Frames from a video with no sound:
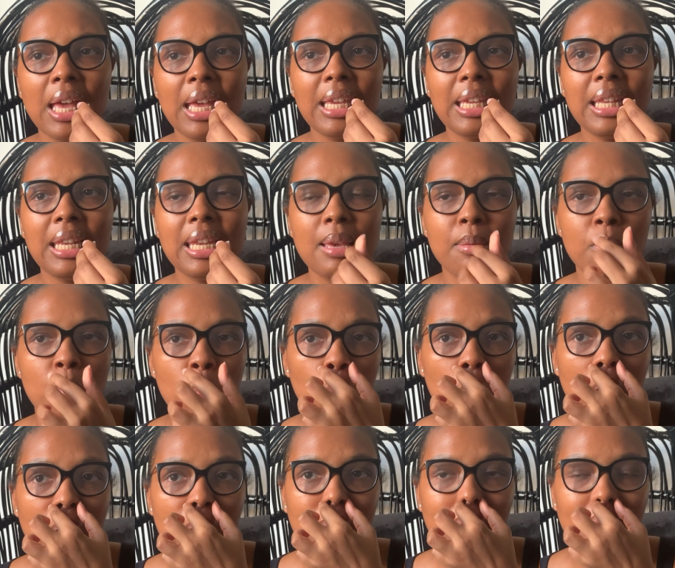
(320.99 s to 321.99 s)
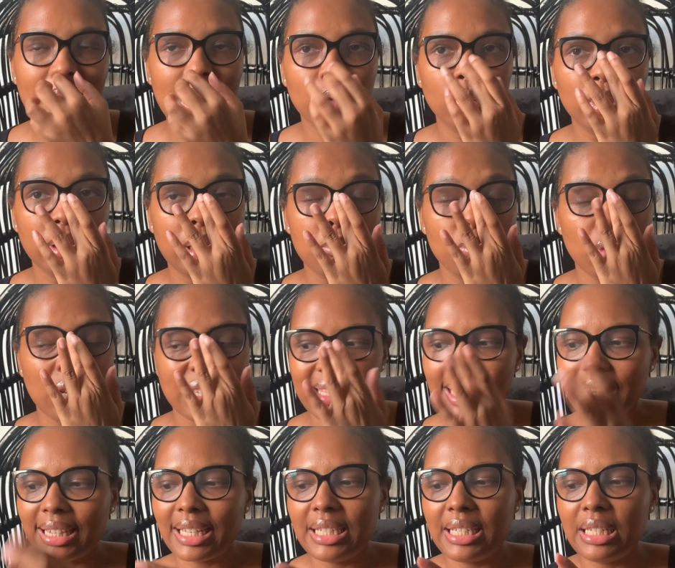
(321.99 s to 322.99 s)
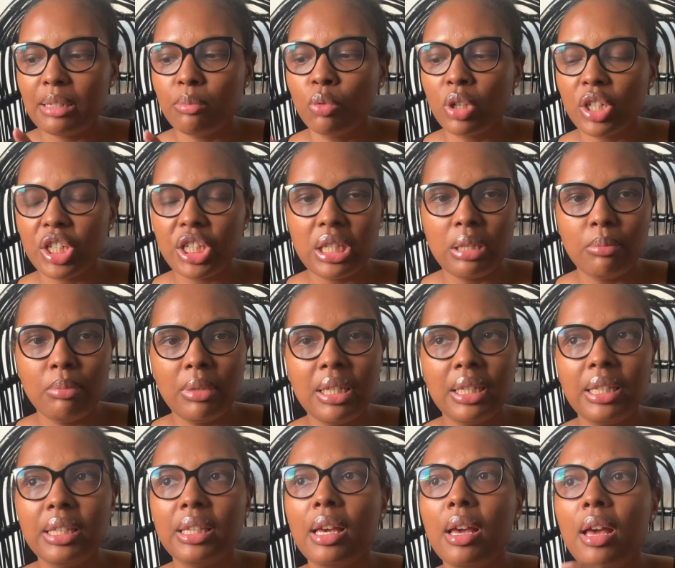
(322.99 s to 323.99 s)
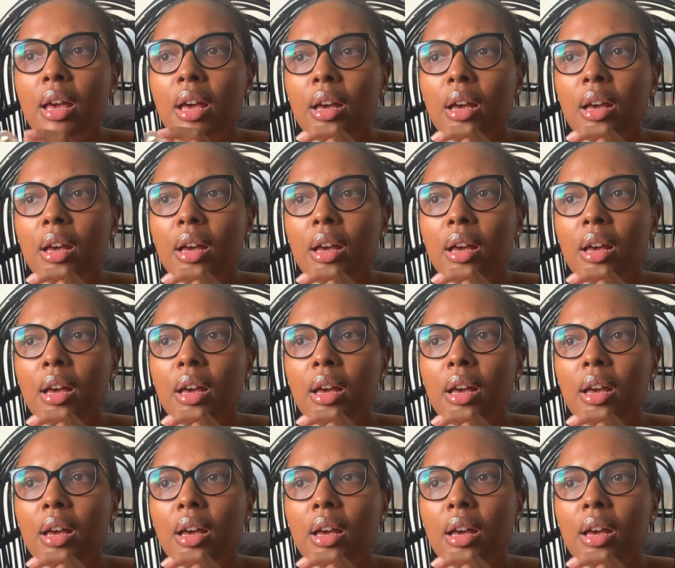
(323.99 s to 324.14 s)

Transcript: Il est moins, il a un côté moins synthétique, moins chimique.